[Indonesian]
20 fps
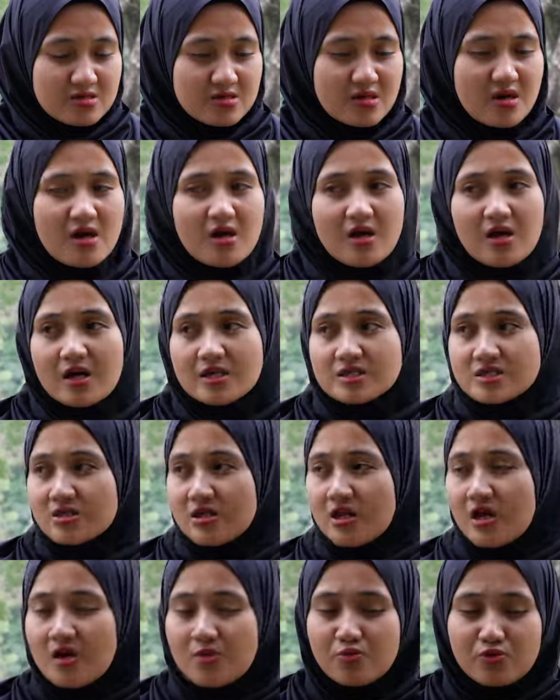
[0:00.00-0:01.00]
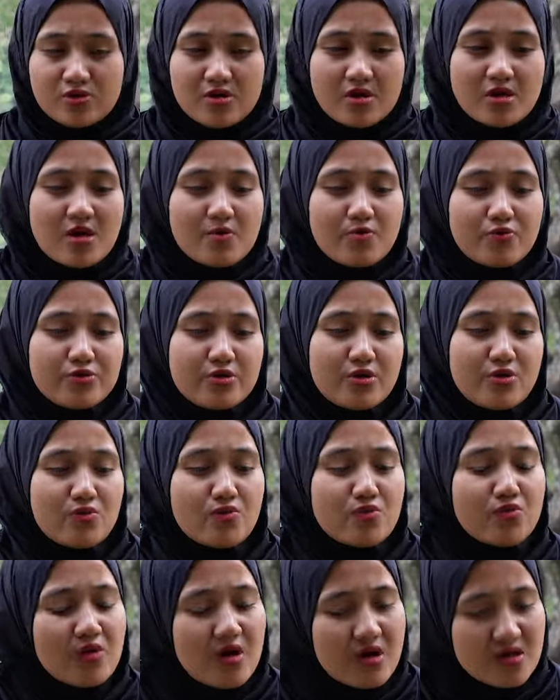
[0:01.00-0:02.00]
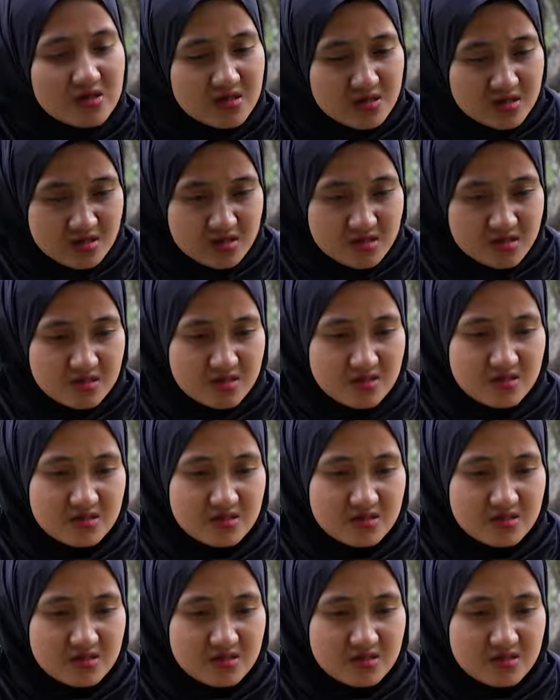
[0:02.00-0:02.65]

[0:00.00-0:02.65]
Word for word: Ya Arsila, bunda nggak punya uang nih.